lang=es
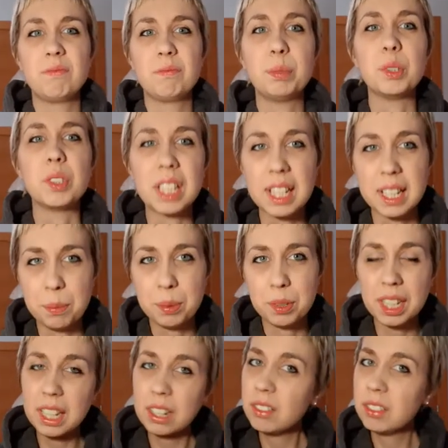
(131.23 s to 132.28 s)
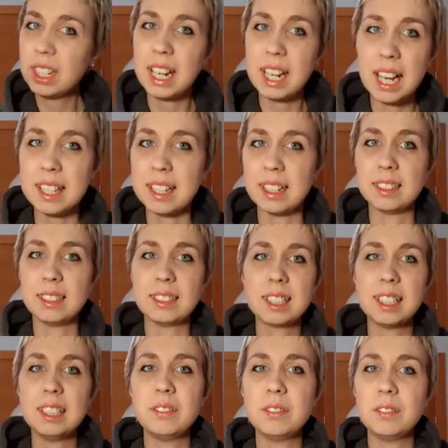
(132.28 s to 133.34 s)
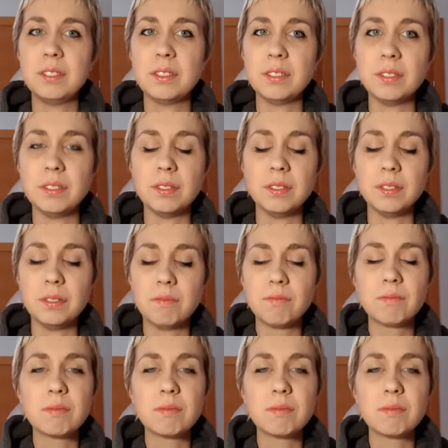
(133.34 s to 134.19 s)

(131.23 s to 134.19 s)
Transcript: ¿por qué? ¿Por qué contra el Ayas? Es que no...